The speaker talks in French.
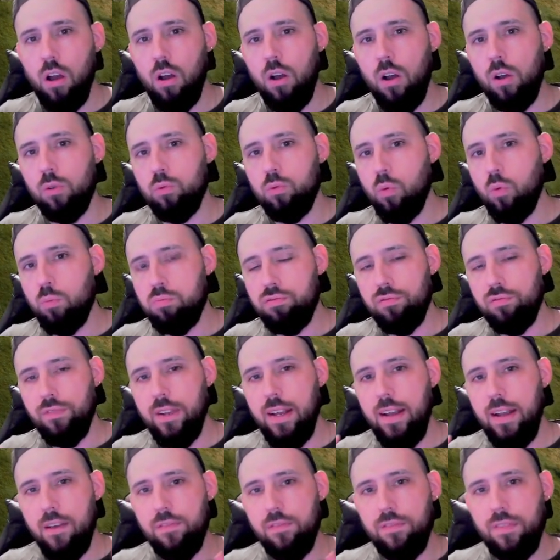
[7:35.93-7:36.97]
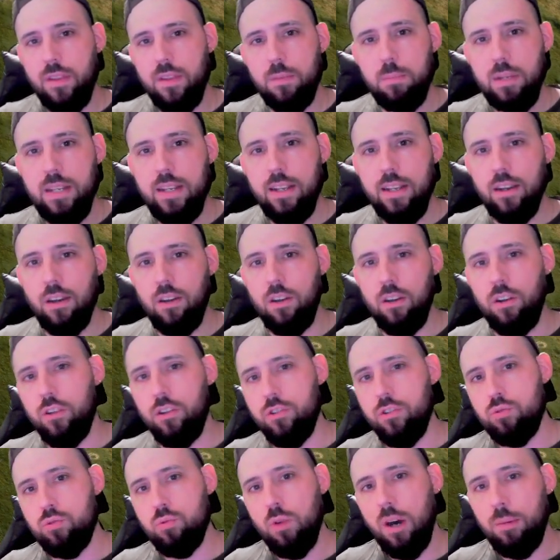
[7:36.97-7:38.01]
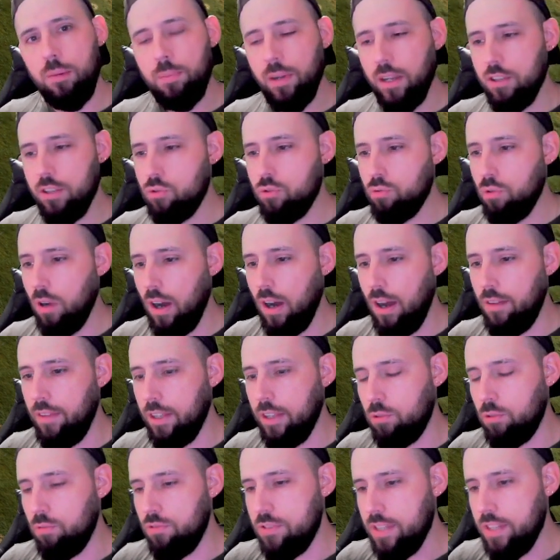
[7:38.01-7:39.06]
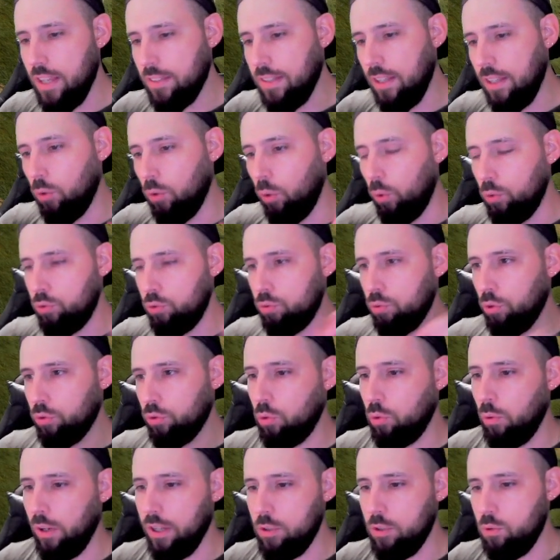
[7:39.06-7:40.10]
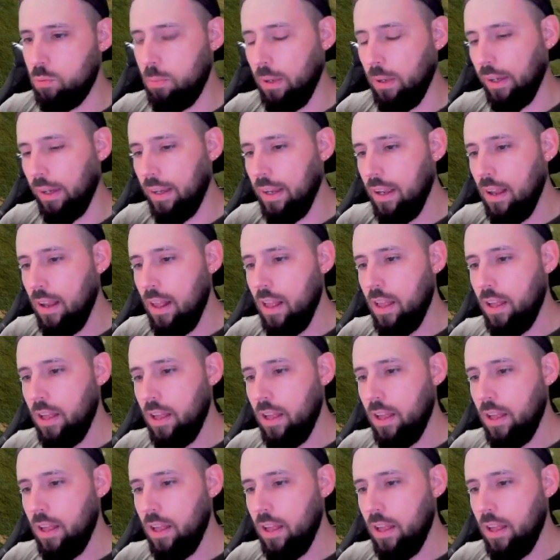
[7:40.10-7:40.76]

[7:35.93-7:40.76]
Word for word: euh, où on pouvait l'affaiblir euh, jour après jour avec une certaine ressource qu'on récupérait,